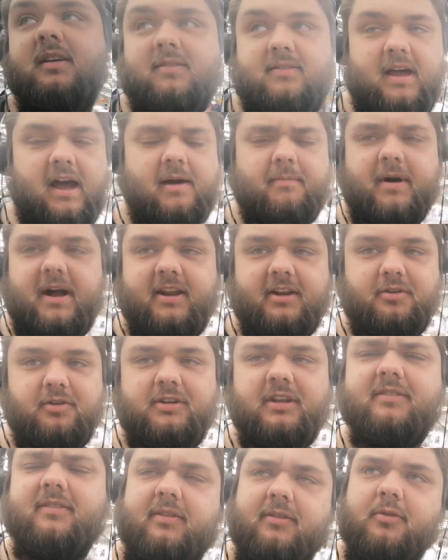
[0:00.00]
ist einmal
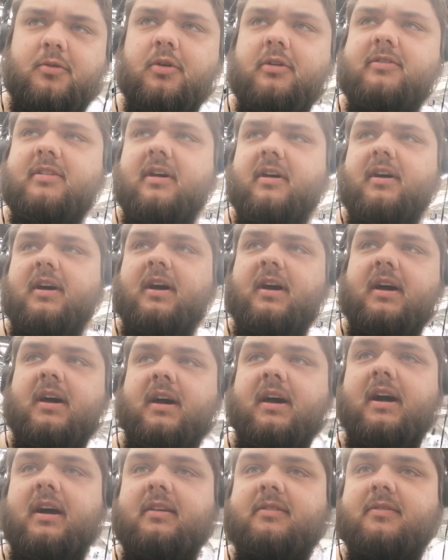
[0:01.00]
natürlich, dass es ein kurzer
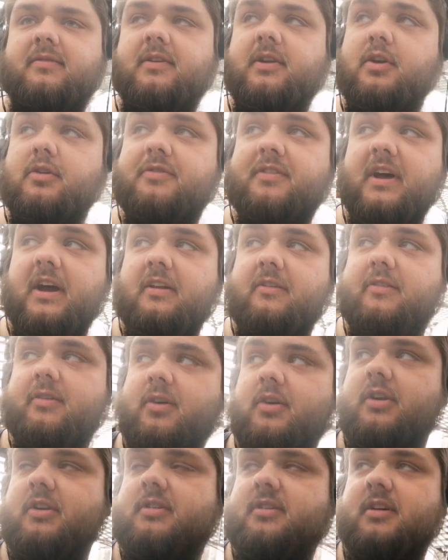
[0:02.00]
Reisevlog sein
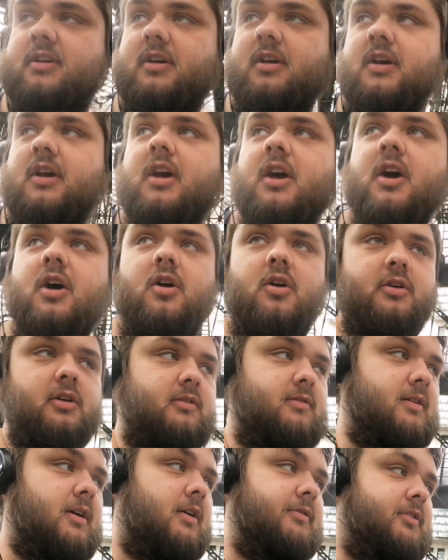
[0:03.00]
sollte und
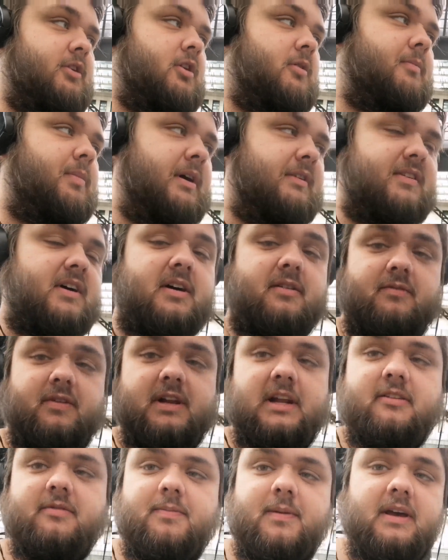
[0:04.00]
ich zu Hause noch ein paar Sachen wie
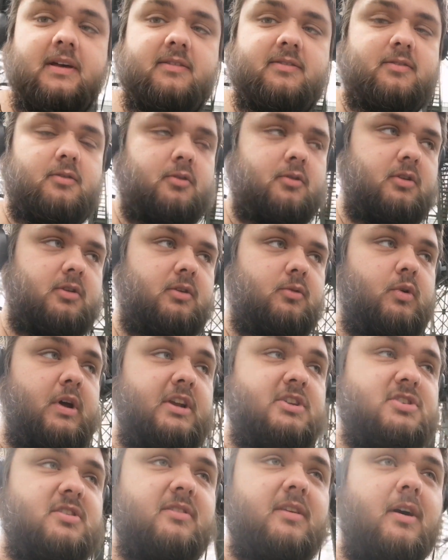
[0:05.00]
Let's Plays und
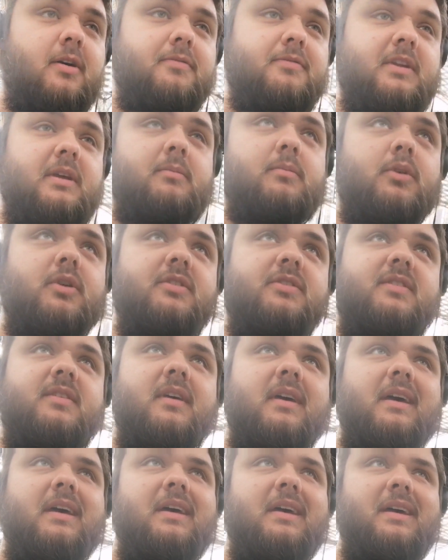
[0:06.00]
Reactions aufnehmen muss.
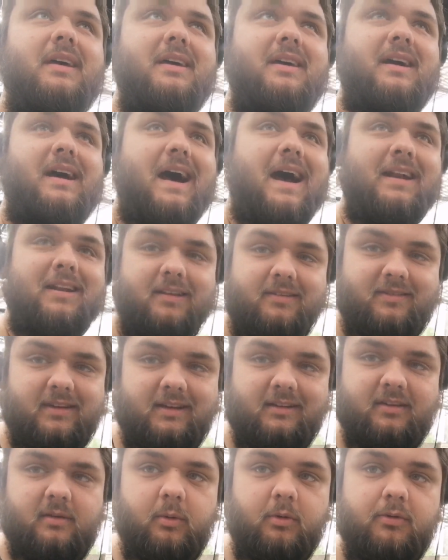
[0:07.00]
Anders
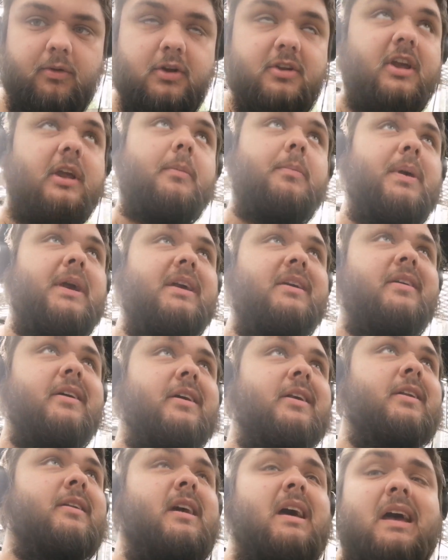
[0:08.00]
Ding ist, ich muss vollständig
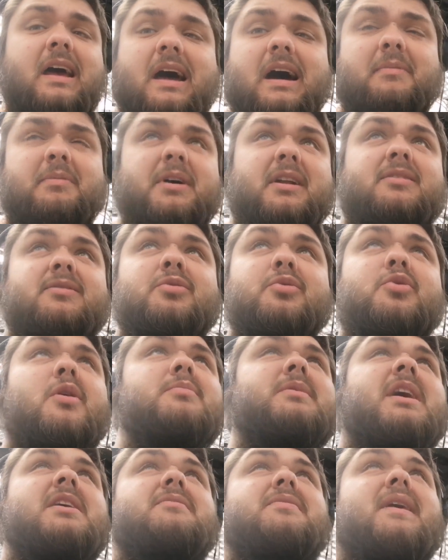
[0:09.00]
pinkeln. Und dazu
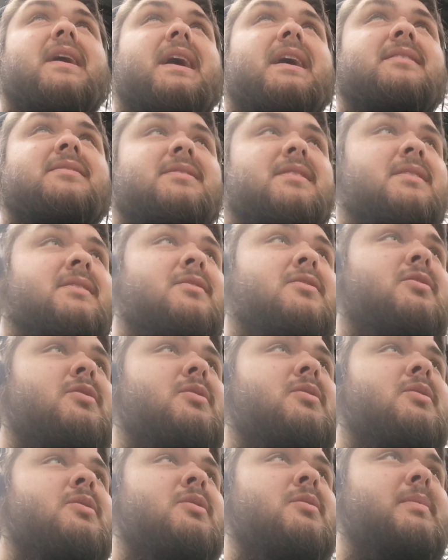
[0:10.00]
kommt einfach erst in
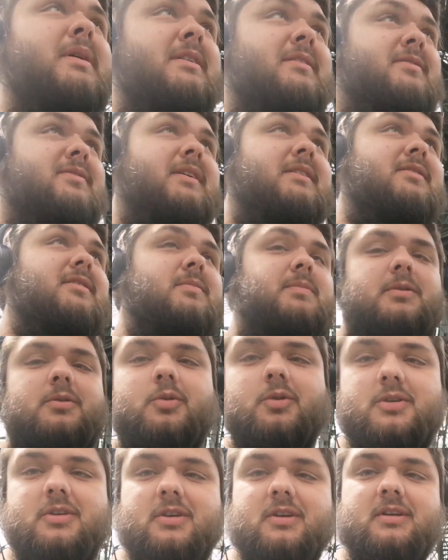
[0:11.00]
über 20
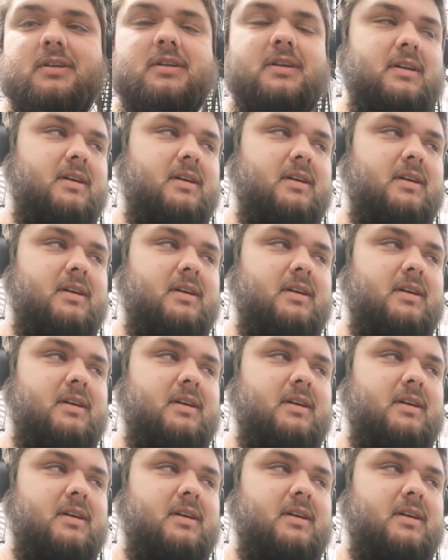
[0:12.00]
Minuten.